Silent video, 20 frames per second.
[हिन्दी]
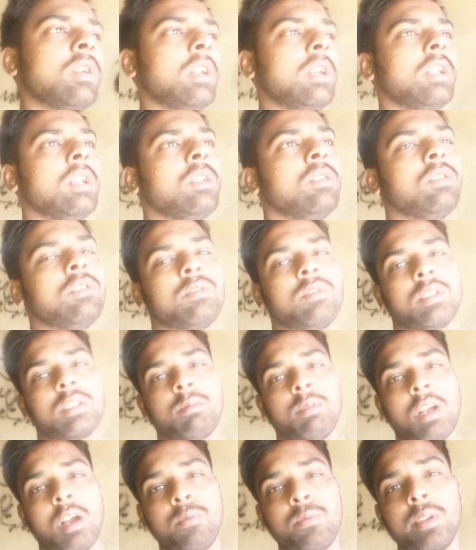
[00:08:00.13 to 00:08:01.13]
करना था तो उसमें से
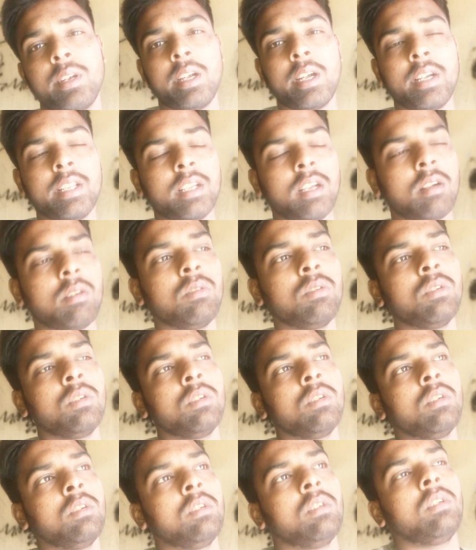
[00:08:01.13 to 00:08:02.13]
मैं काफ़ी लेट जा रहा
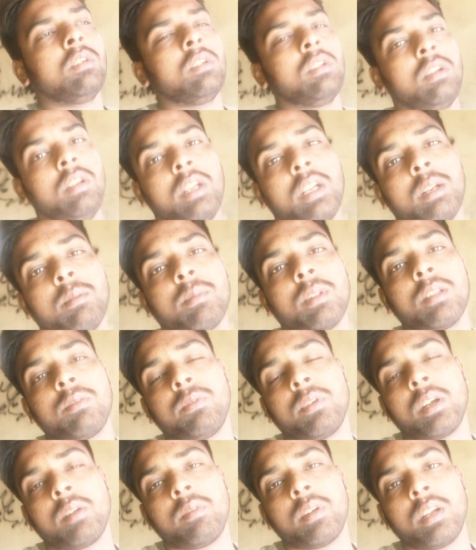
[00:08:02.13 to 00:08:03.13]
हूँ लेकिन पता
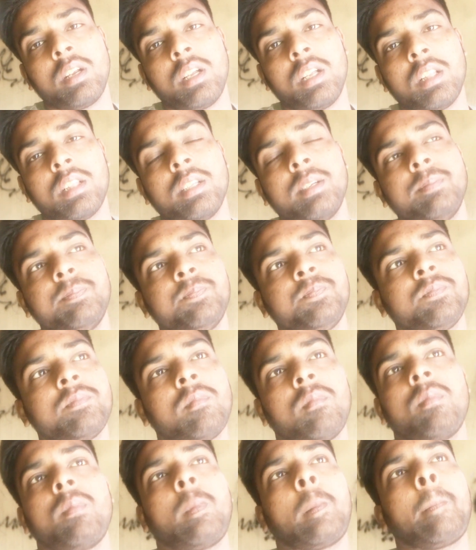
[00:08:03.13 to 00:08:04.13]
फटाफट निकलता
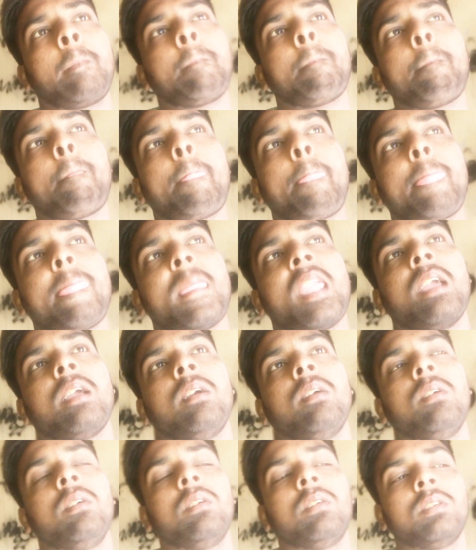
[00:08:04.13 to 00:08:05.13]

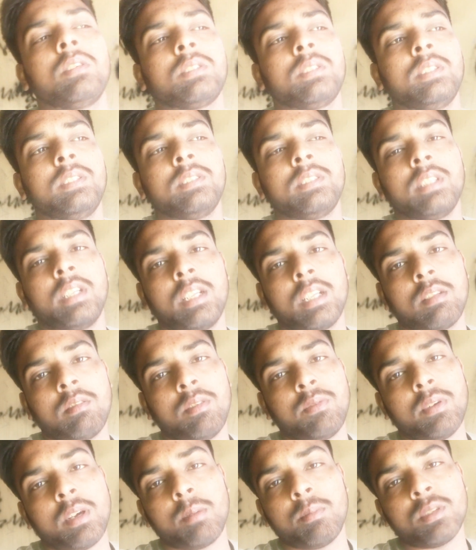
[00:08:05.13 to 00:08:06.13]
है और सीन्स ये हैं कि
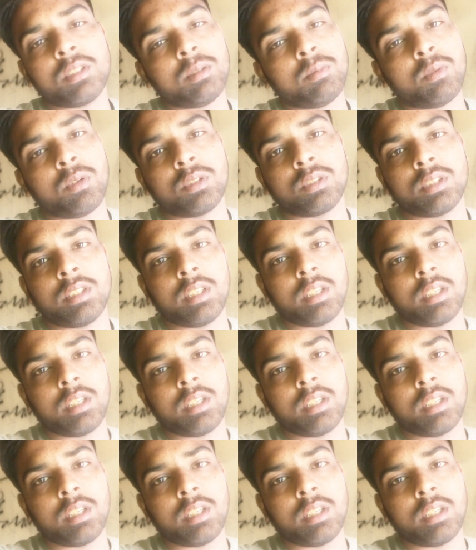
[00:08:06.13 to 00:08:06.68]
मैं फार्मेसी पहुँचते